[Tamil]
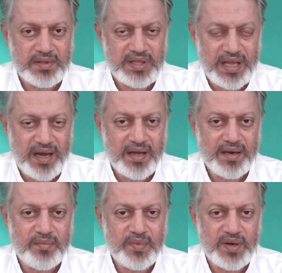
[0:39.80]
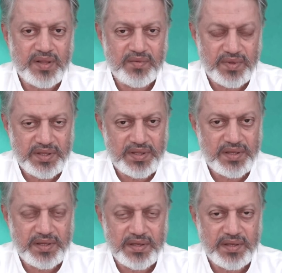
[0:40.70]
தியானம்ன்றது
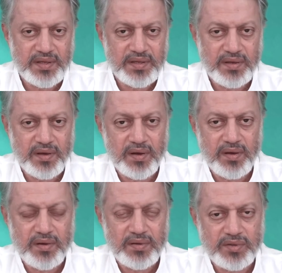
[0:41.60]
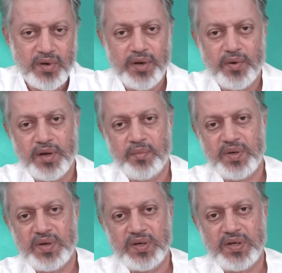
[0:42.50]
வந்து சொல்லிக்
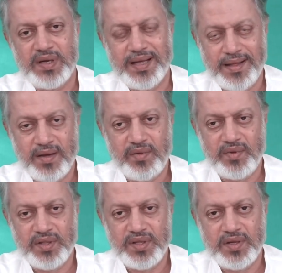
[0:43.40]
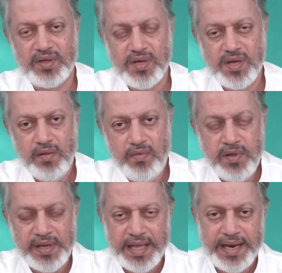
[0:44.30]
கொடுக்கப்பட்டிருக்கு அதாவது வந்து
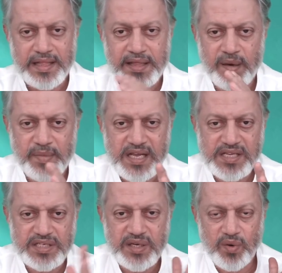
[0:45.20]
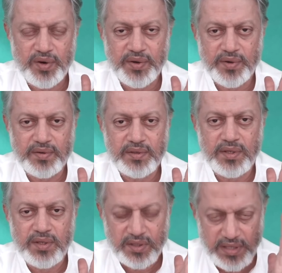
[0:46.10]
இறைத்தன்மை இஸ் ஈக்குவல் டு
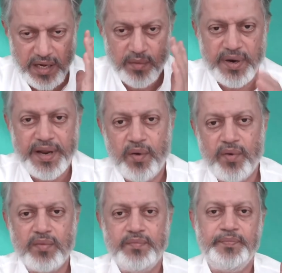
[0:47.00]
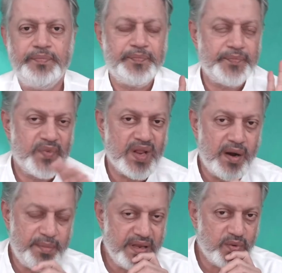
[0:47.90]
தியானம் பண்ணி ஆகணும்
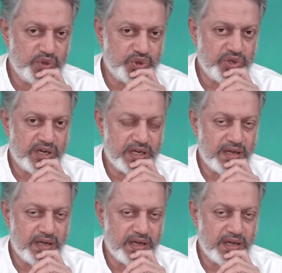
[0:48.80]
அப்படின்னு வச்சுட்டாங்க